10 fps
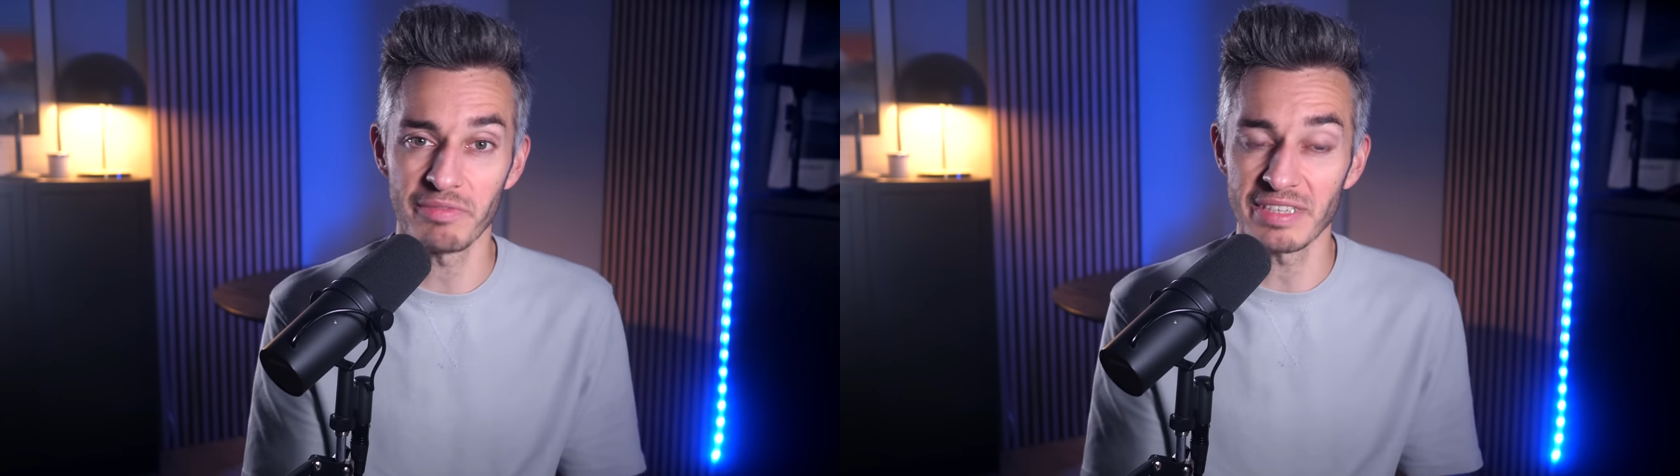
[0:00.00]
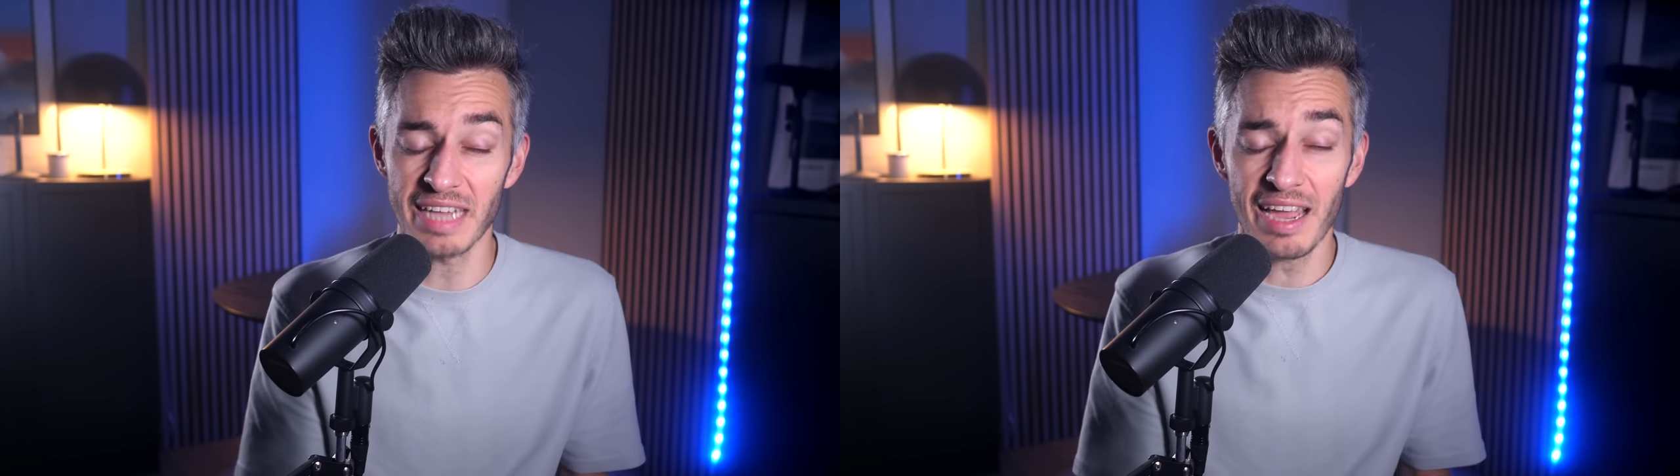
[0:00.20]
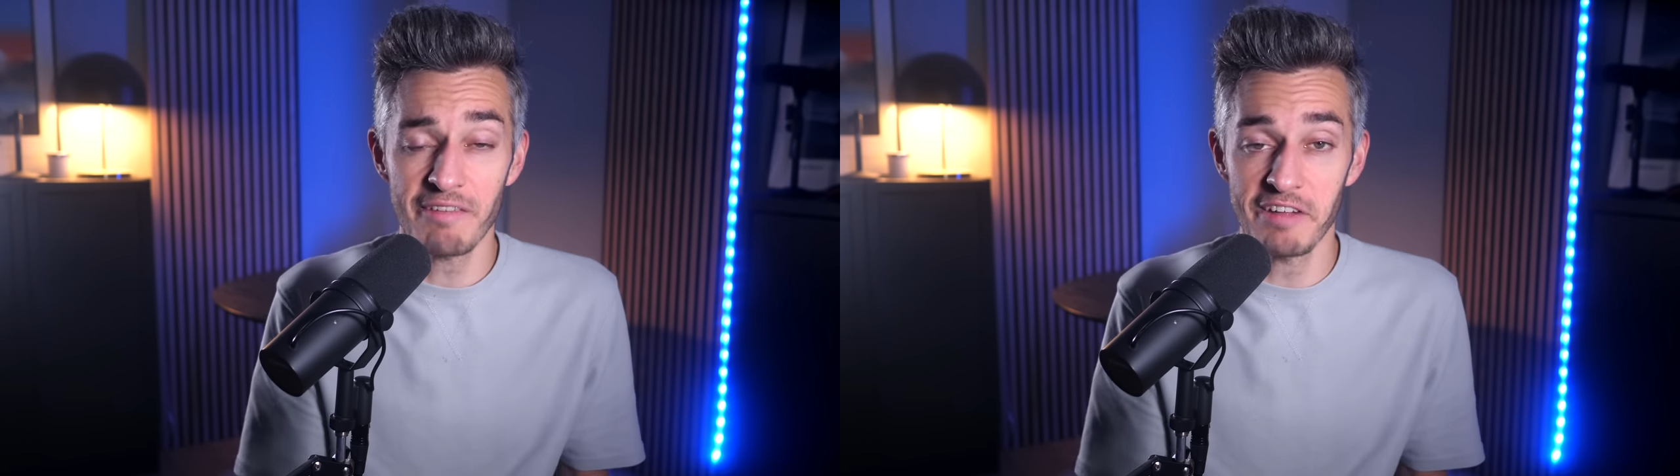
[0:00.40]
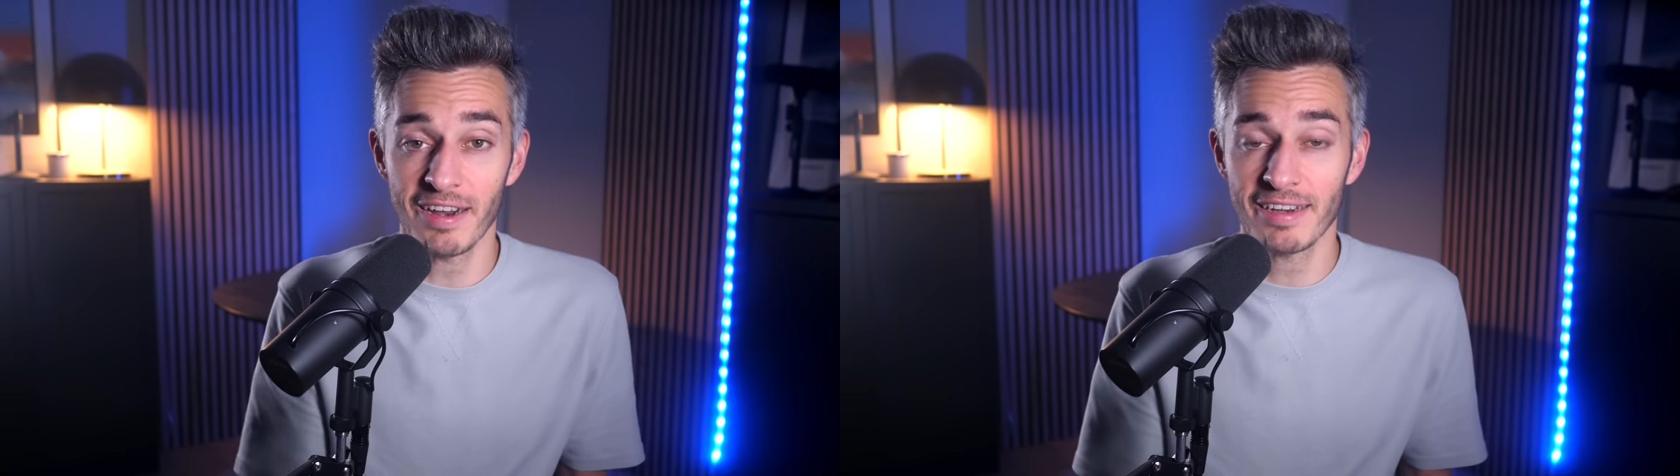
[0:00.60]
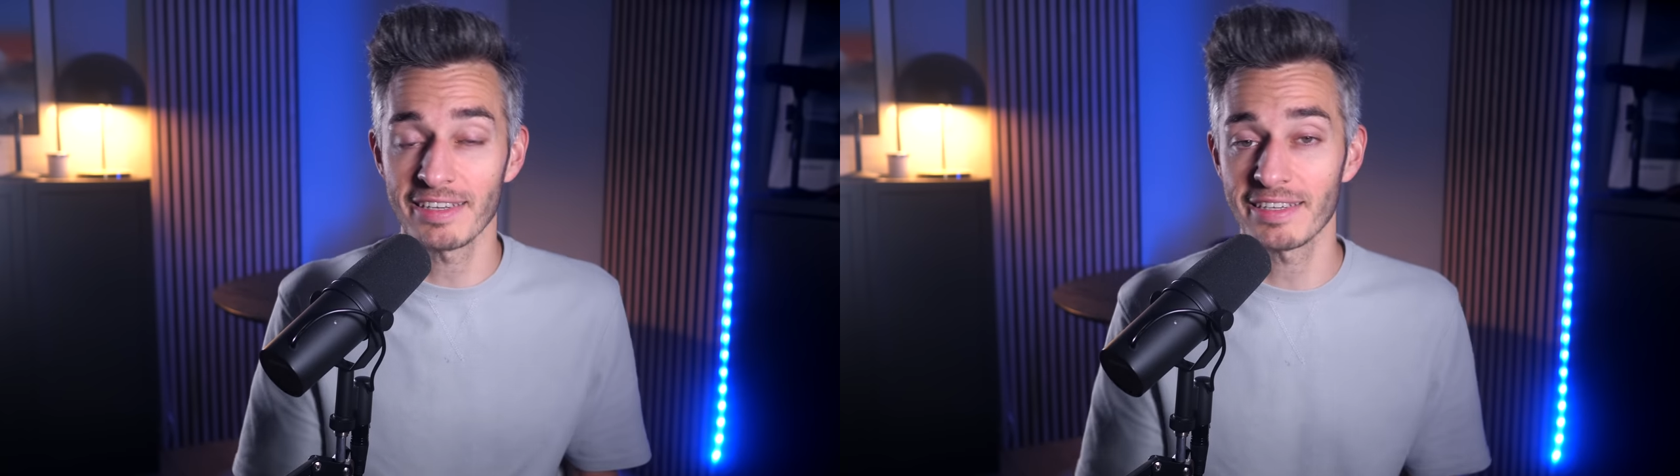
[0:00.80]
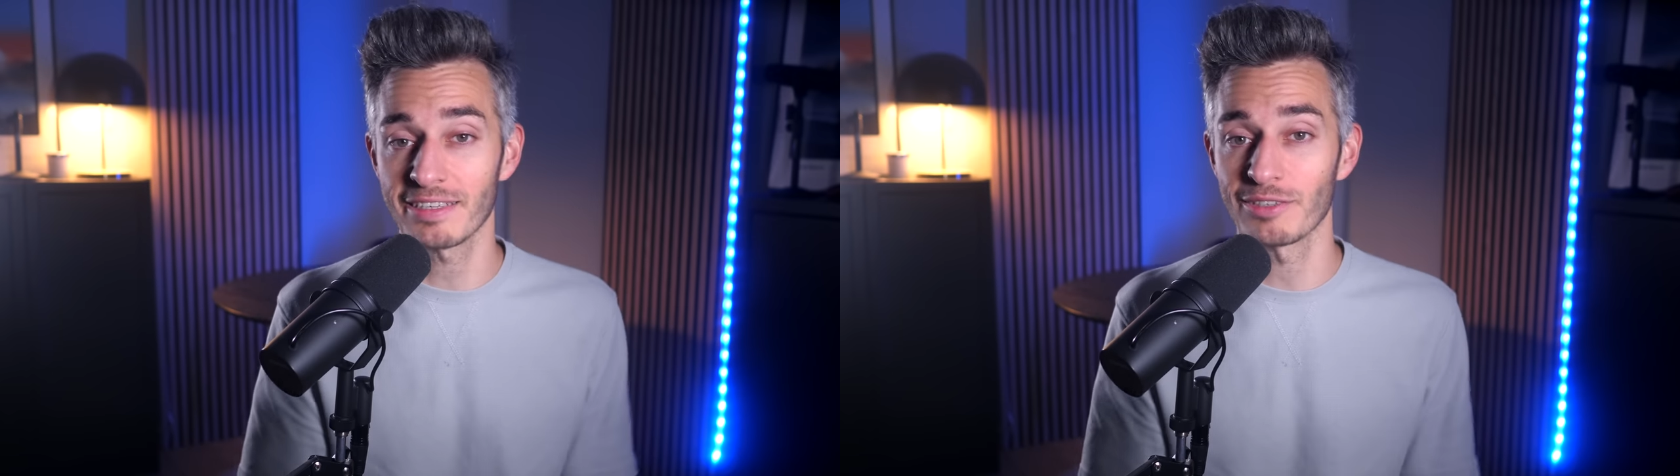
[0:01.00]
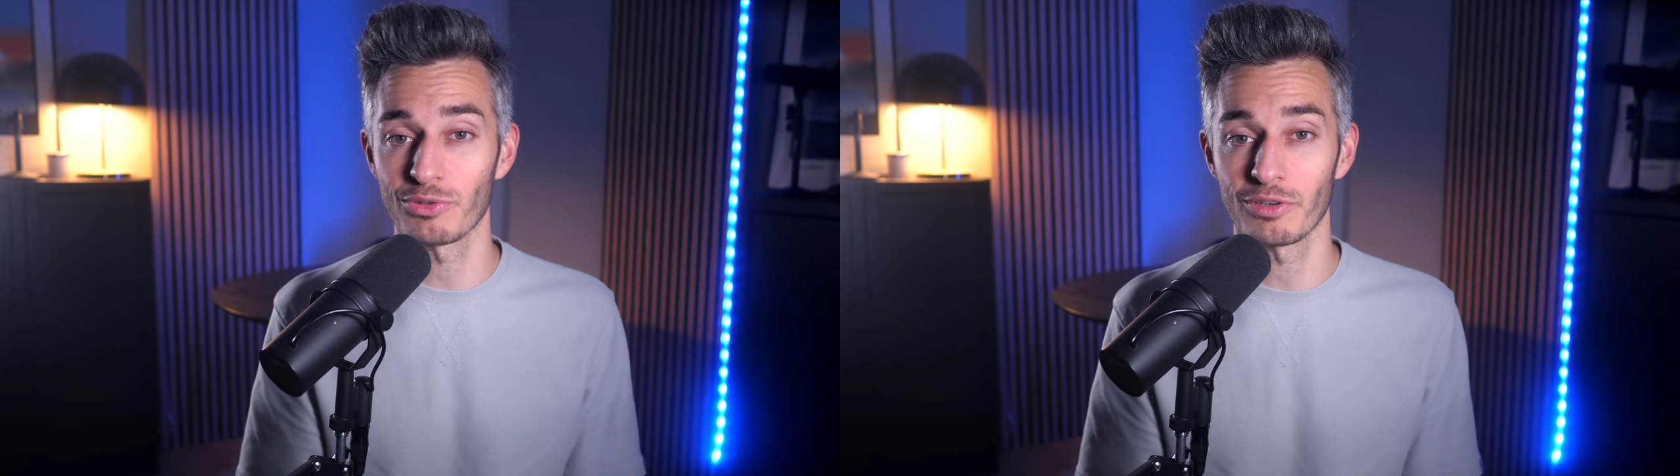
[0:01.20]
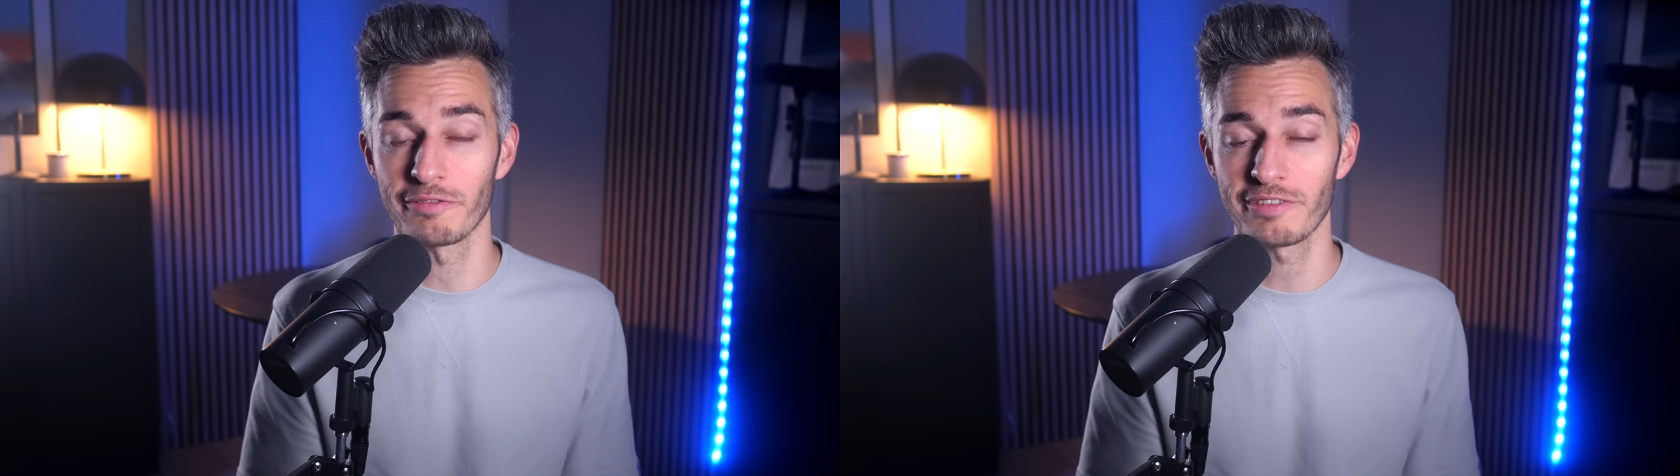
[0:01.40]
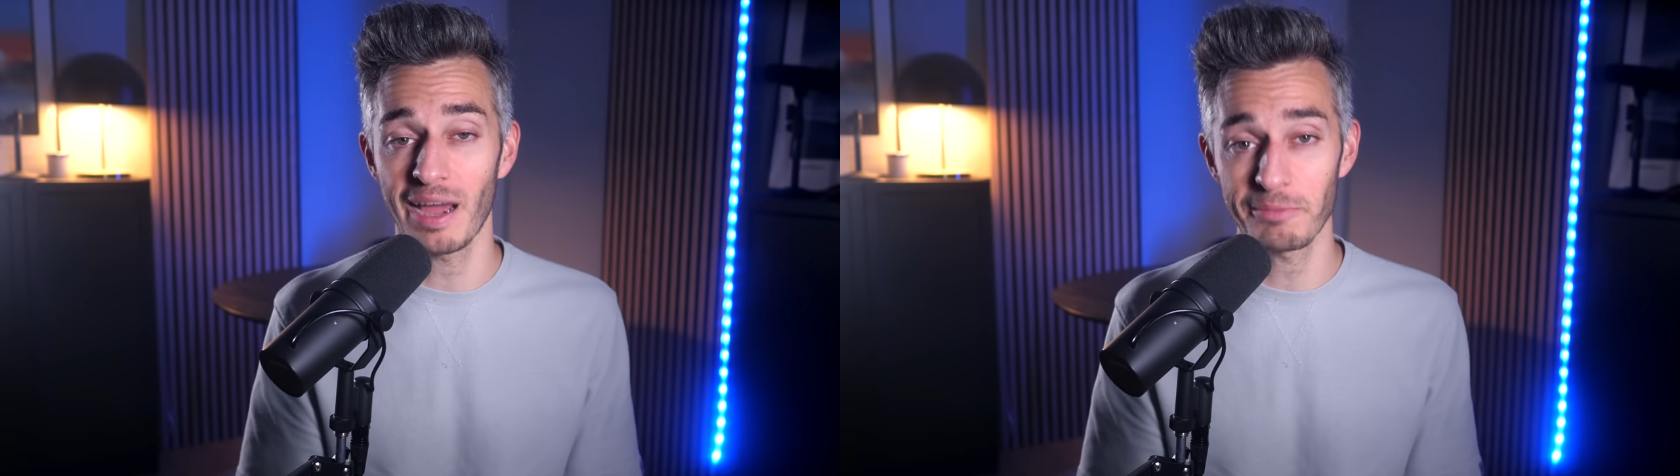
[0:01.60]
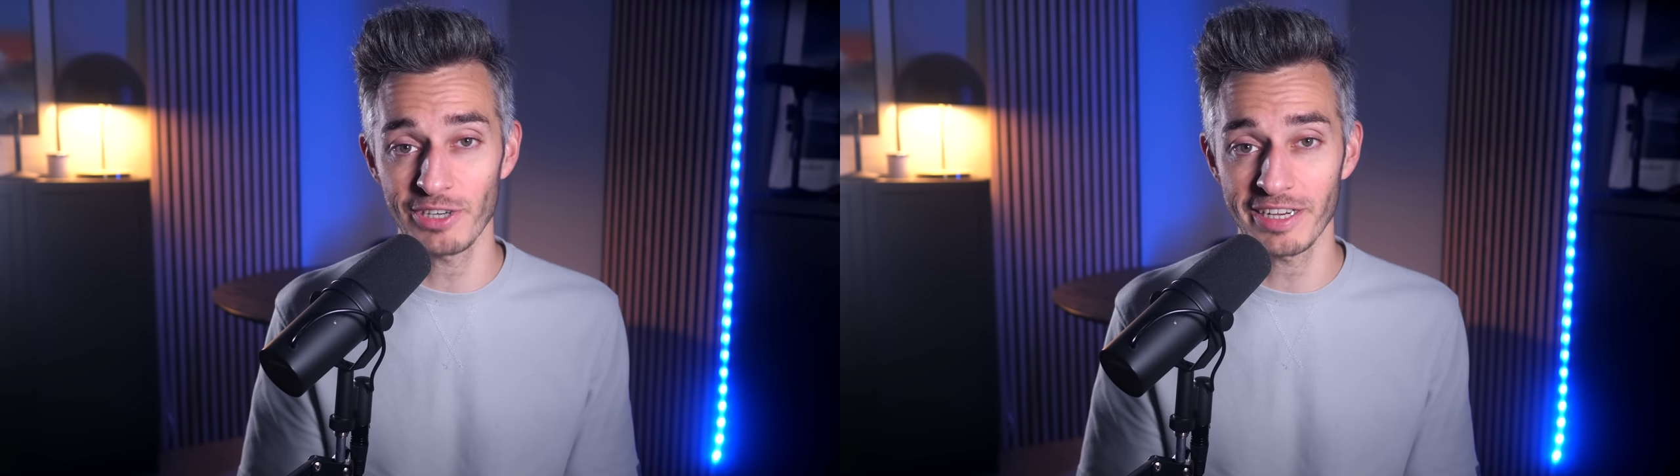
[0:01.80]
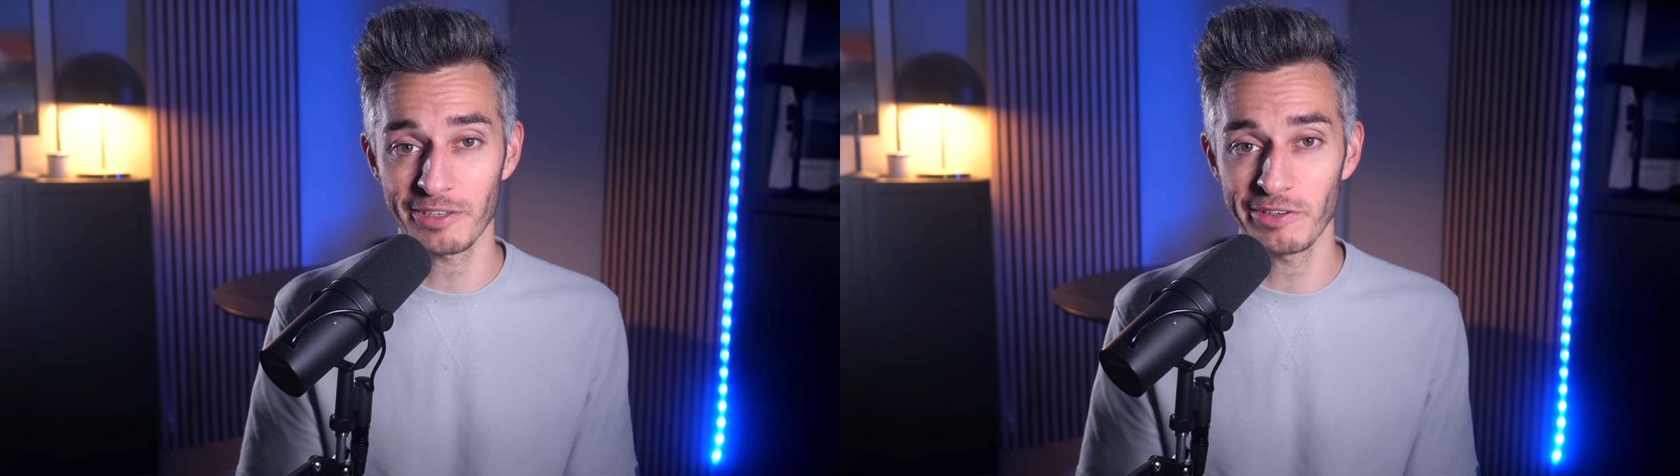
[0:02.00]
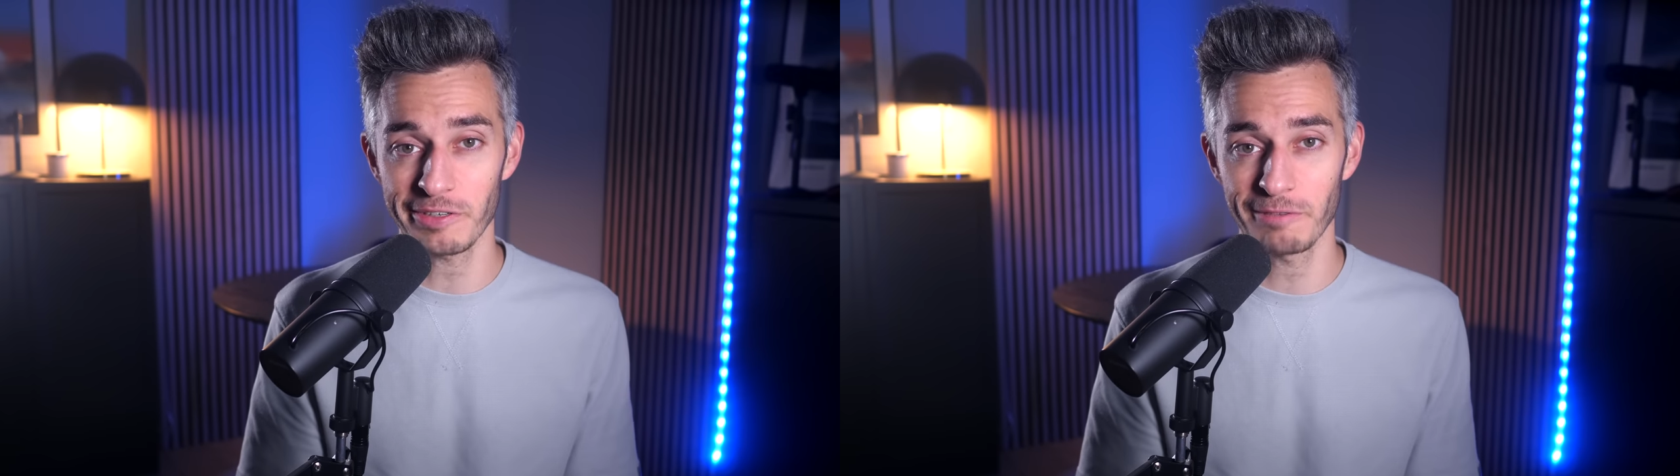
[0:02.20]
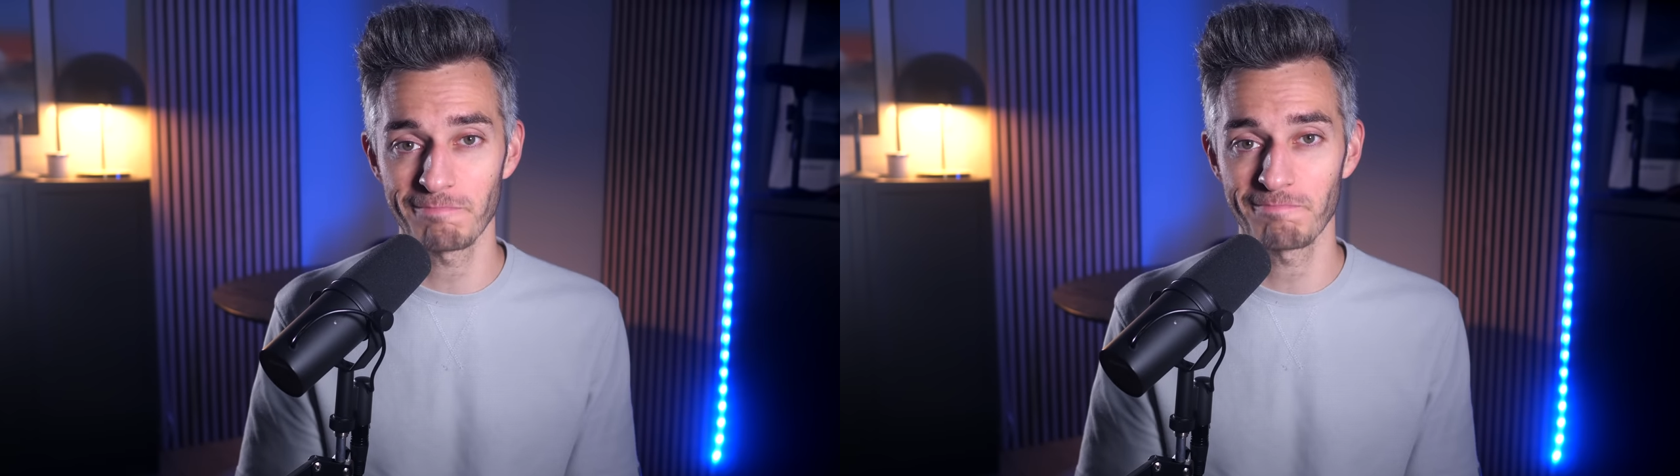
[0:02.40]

wie Sarah Wagenknecht in Zukunft abschneiden könnte.